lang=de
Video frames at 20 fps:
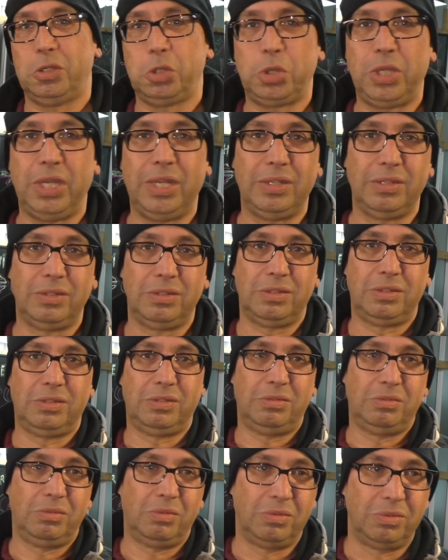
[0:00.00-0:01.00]

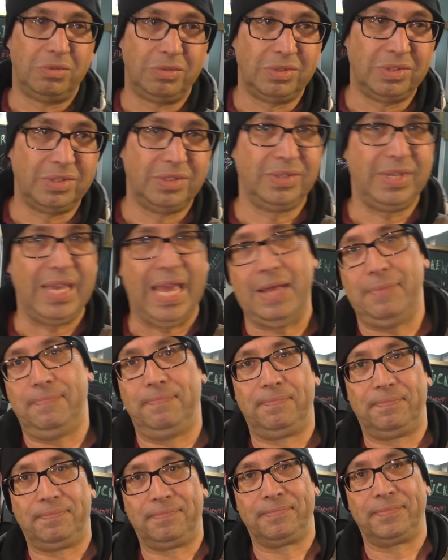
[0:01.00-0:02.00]
stinkend und ja,
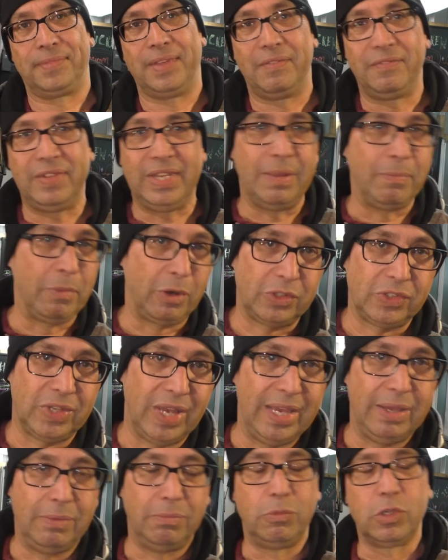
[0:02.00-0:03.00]
wie dem auch sei.